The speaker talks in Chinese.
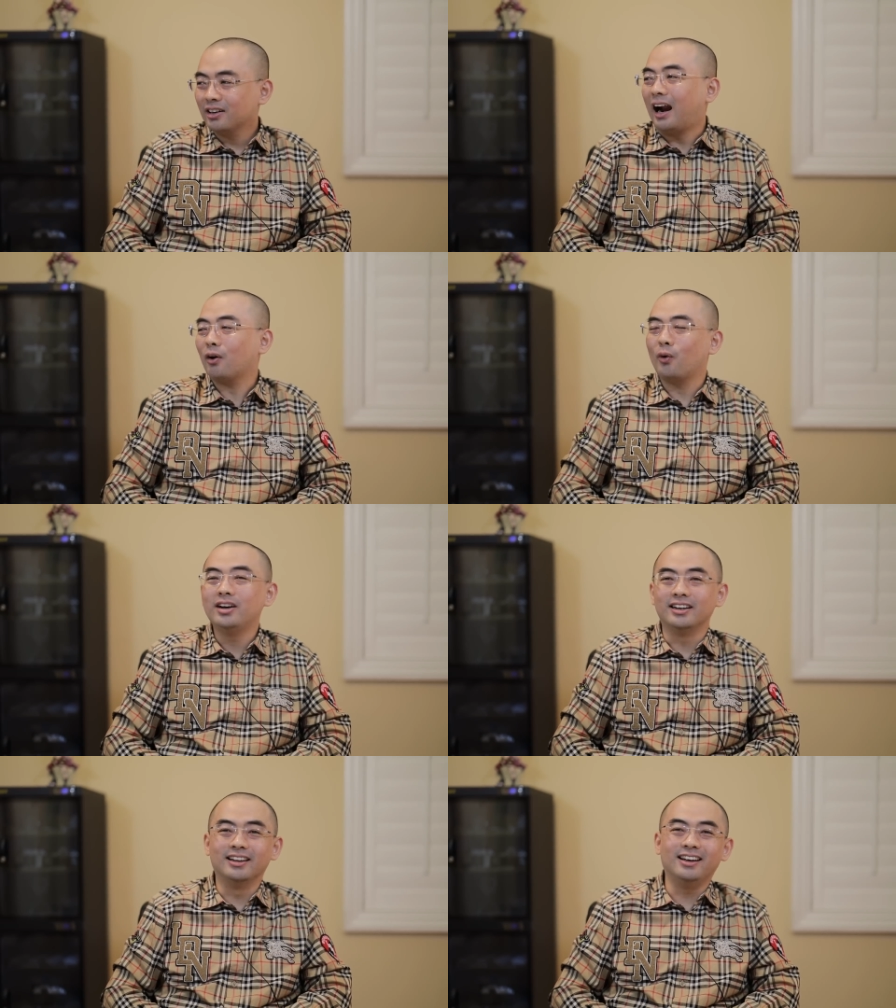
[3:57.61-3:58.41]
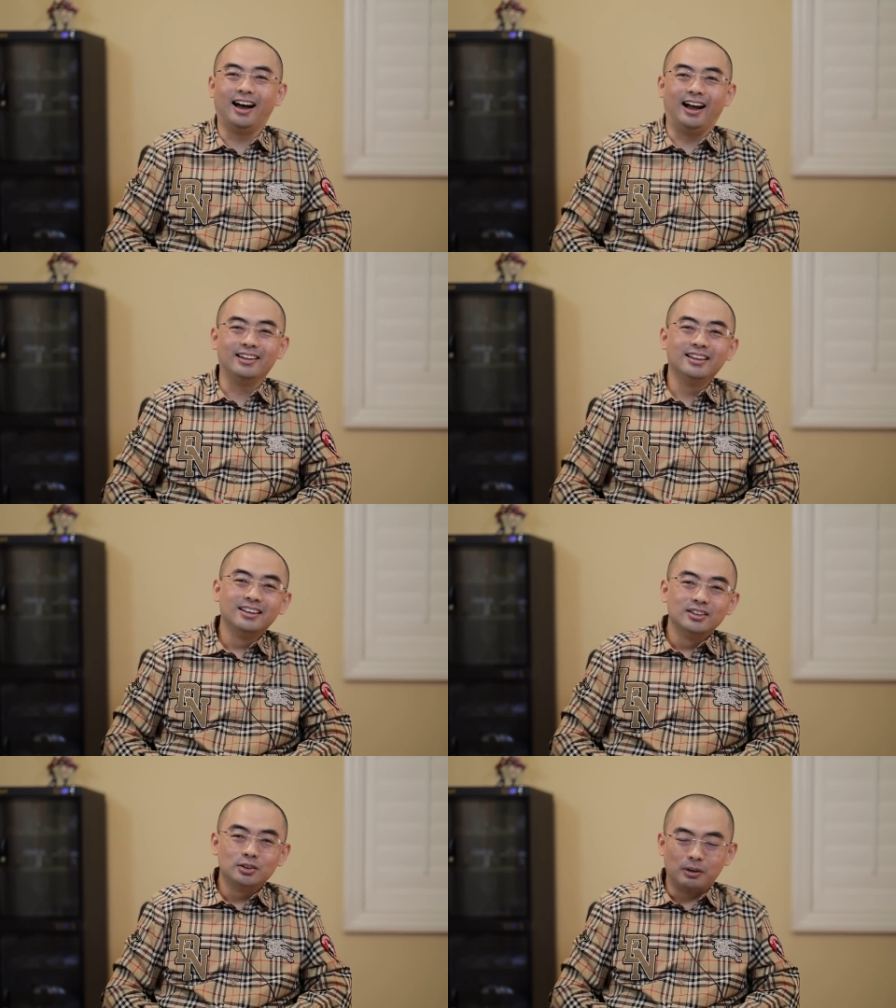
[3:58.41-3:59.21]
家关着呢，
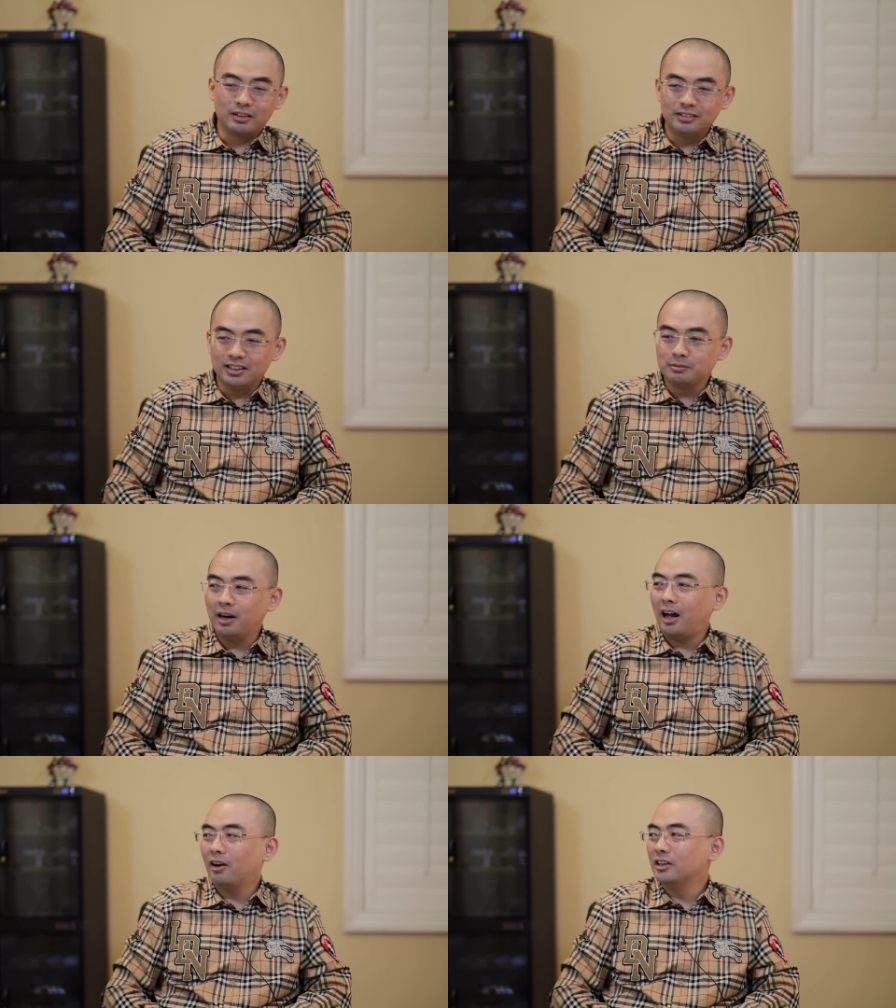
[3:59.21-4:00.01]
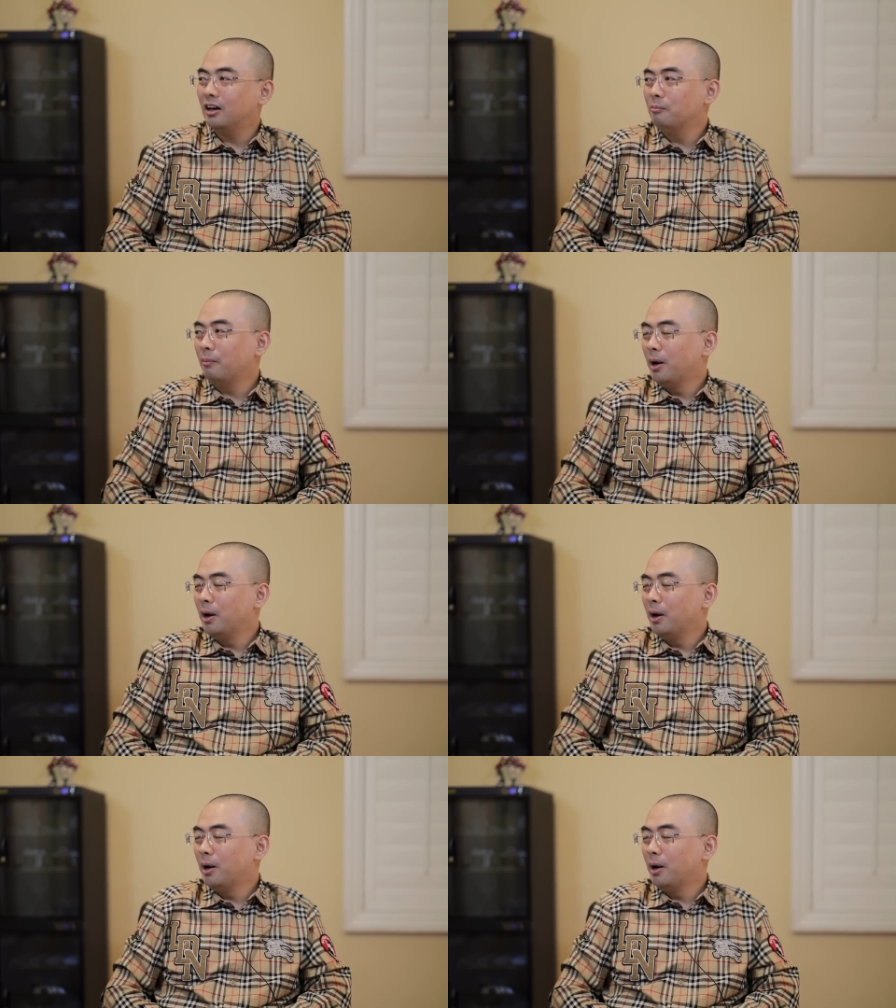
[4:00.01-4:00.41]
对吧？跟那什么，还有那